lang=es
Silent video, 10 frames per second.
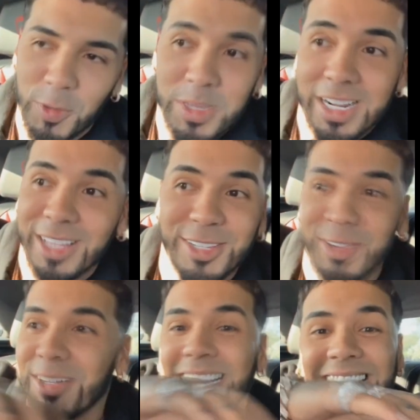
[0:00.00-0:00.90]

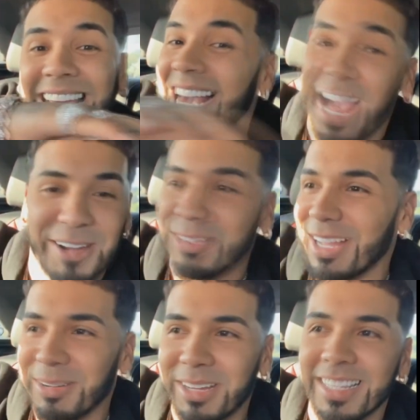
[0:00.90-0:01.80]
nominación, el descaro,
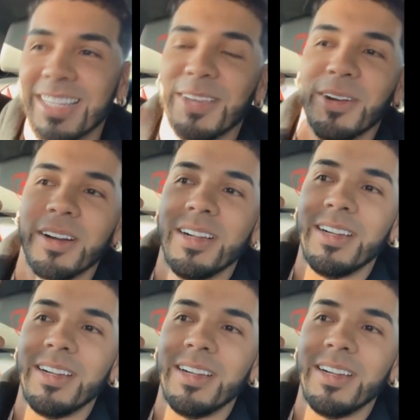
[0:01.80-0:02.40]
¿sabes lo que te digo?